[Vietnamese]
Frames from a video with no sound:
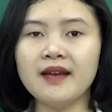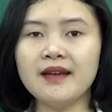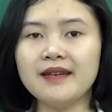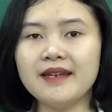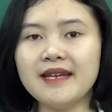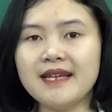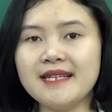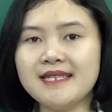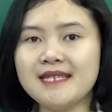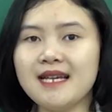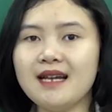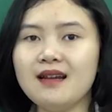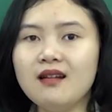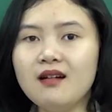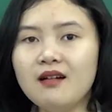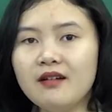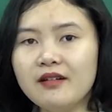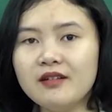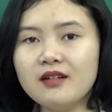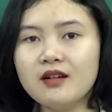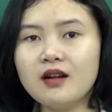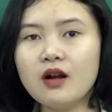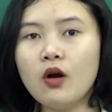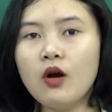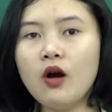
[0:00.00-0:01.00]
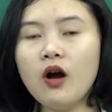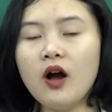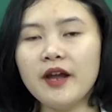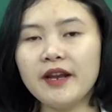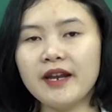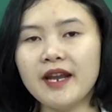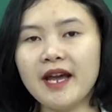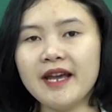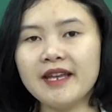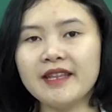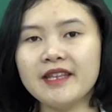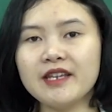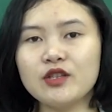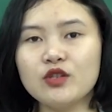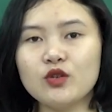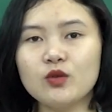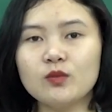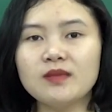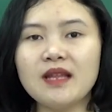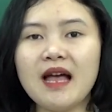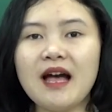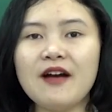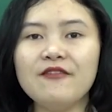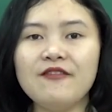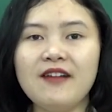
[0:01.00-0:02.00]
Để trả lời được câu hỏi này thì
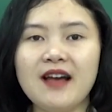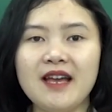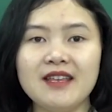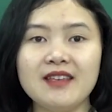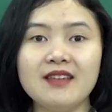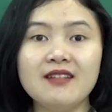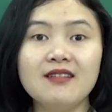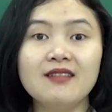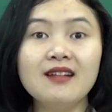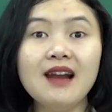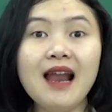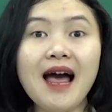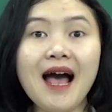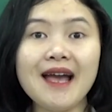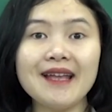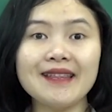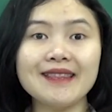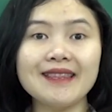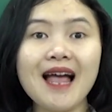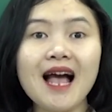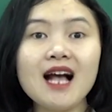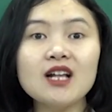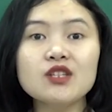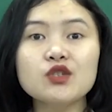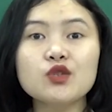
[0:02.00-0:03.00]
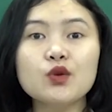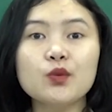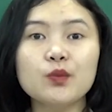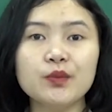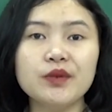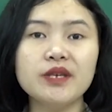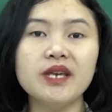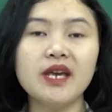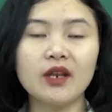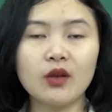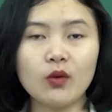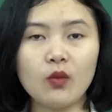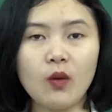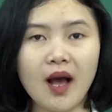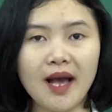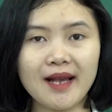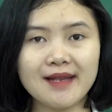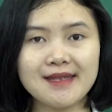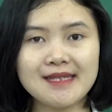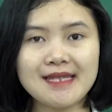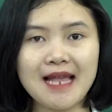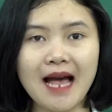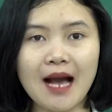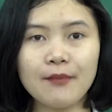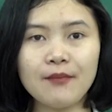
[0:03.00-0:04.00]
chúng ta phải nhớ lại tác dụng nhiệt của ánh
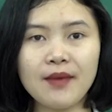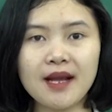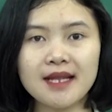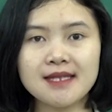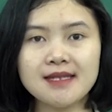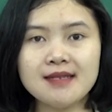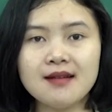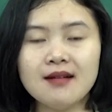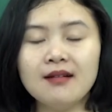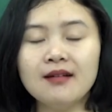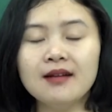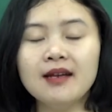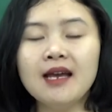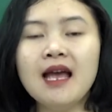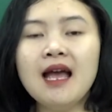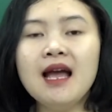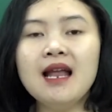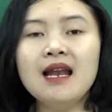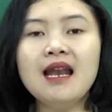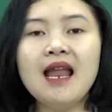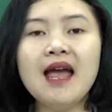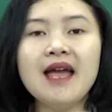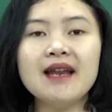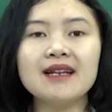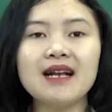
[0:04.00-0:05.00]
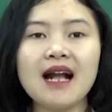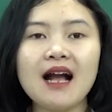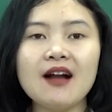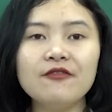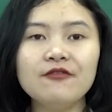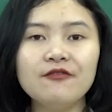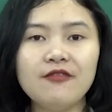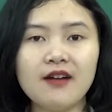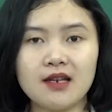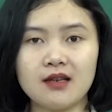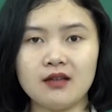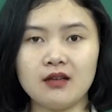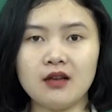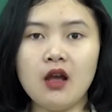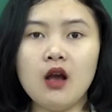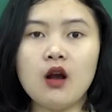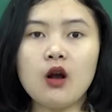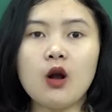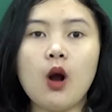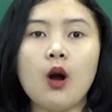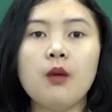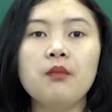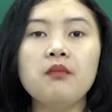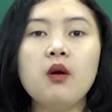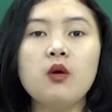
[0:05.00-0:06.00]
sáng mặt trời lên các vật
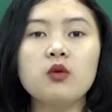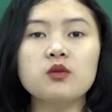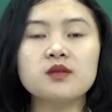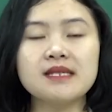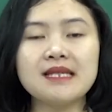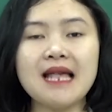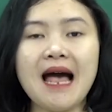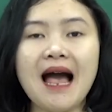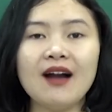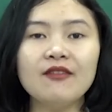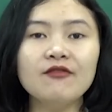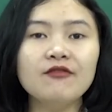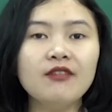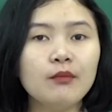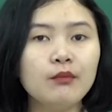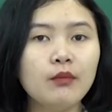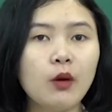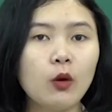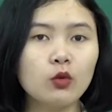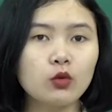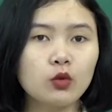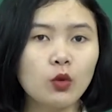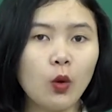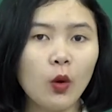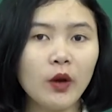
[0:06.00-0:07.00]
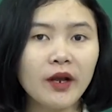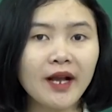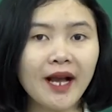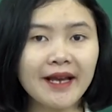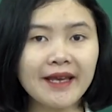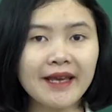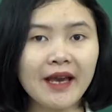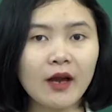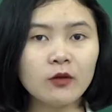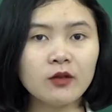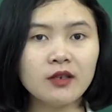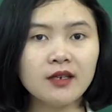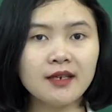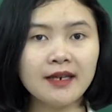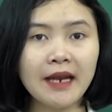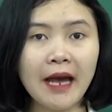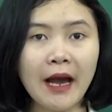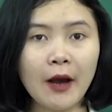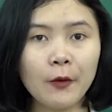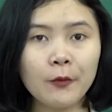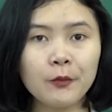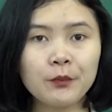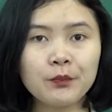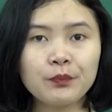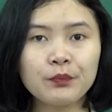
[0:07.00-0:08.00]
có màu sáng và màu tối khác nhau như thế
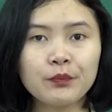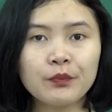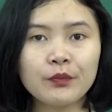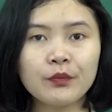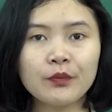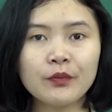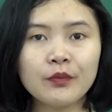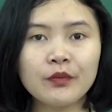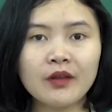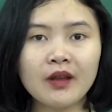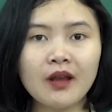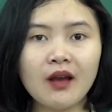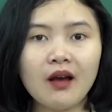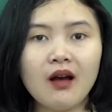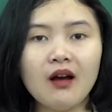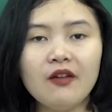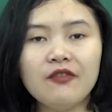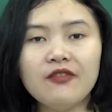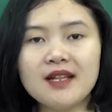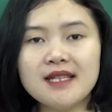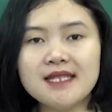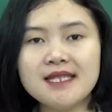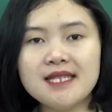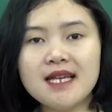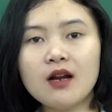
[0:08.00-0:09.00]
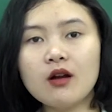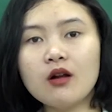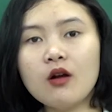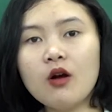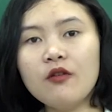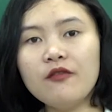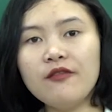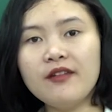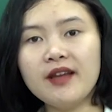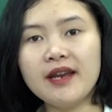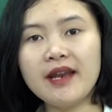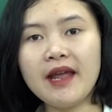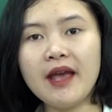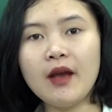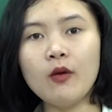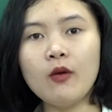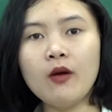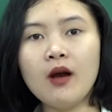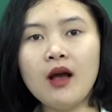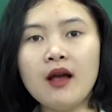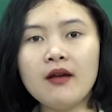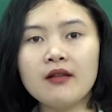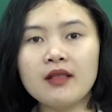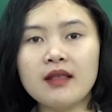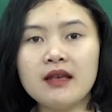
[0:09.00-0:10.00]
nào. Ở phần trước cô về nêu
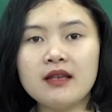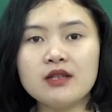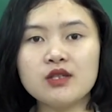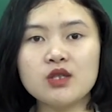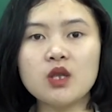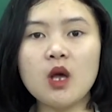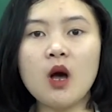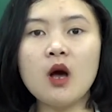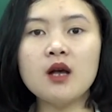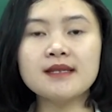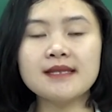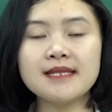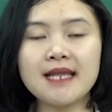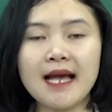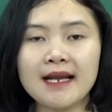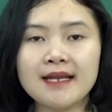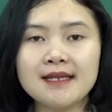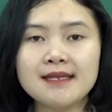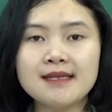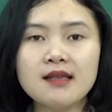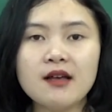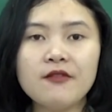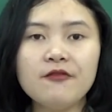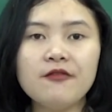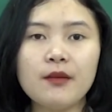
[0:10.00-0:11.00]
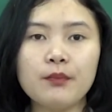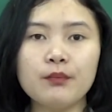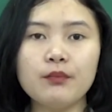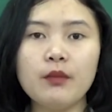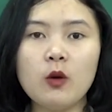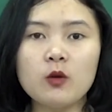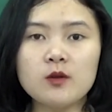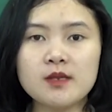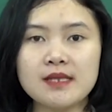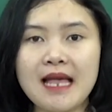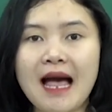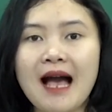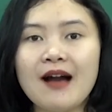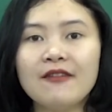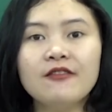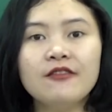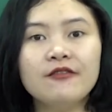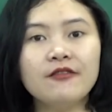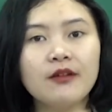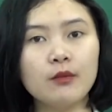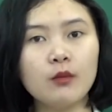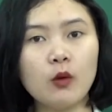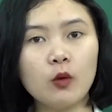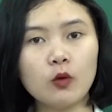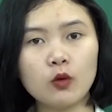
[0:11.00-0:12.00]
thì so sánh giữa vật màu sáng và
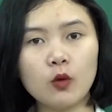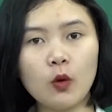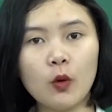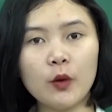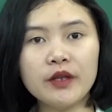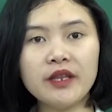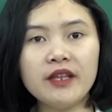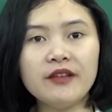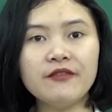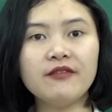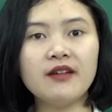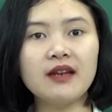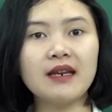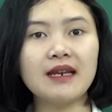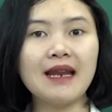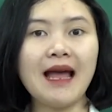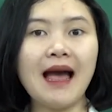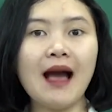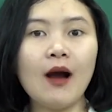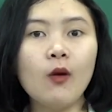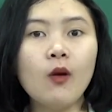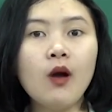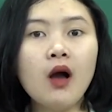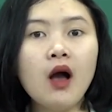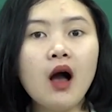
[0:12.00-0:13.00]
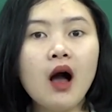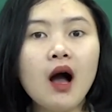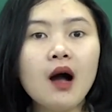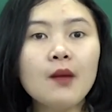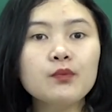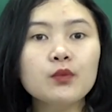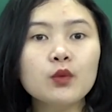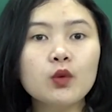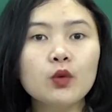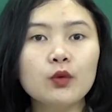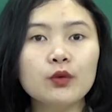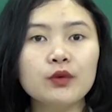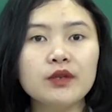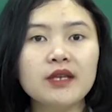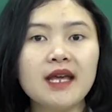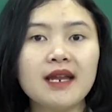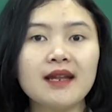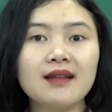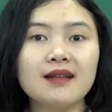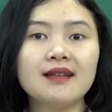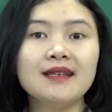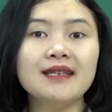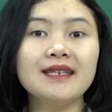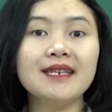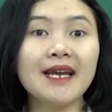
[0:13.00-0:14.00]
vật màu tối thì vật nào hấp thụ nhiệt
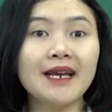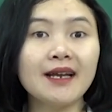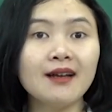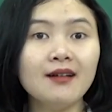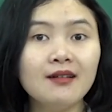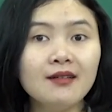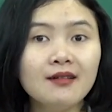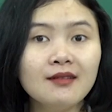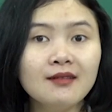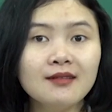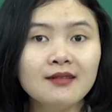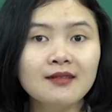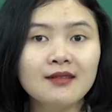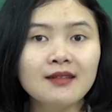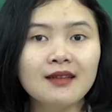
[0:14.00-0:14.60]
nhanh hơn?